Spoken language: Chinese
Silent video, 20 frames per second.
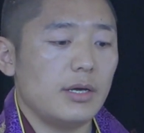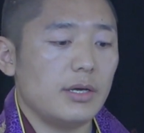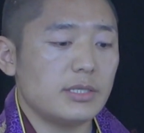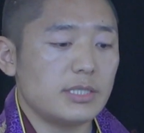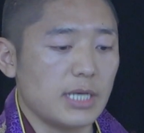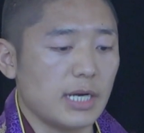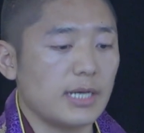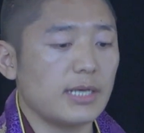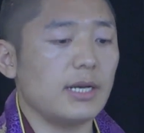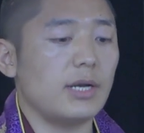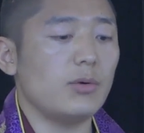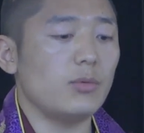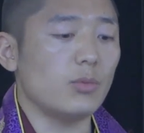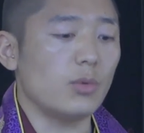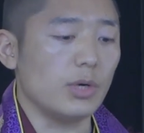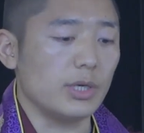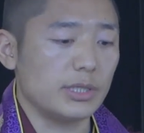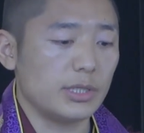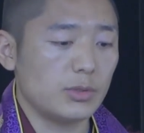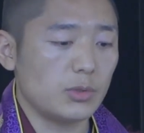承认
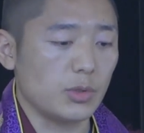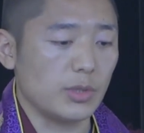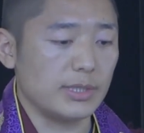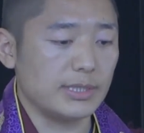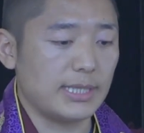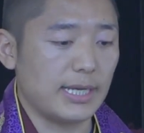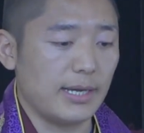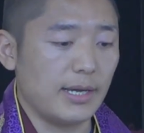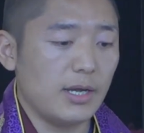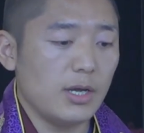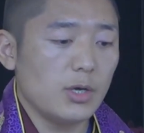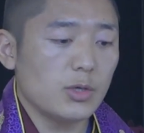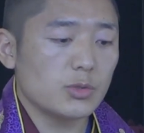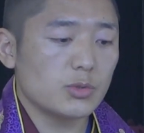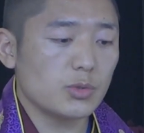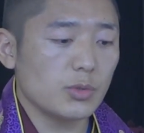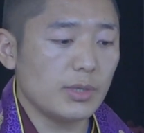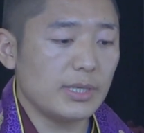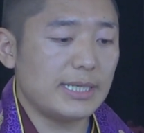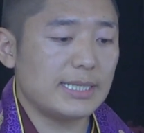我的存在，
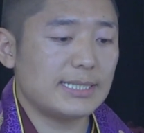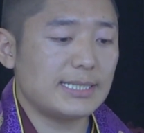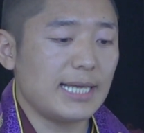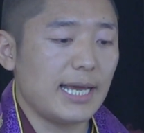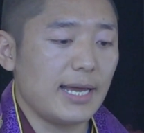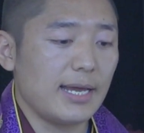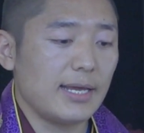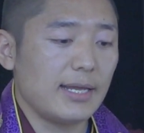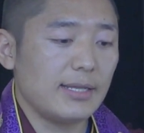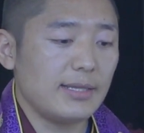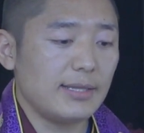所以在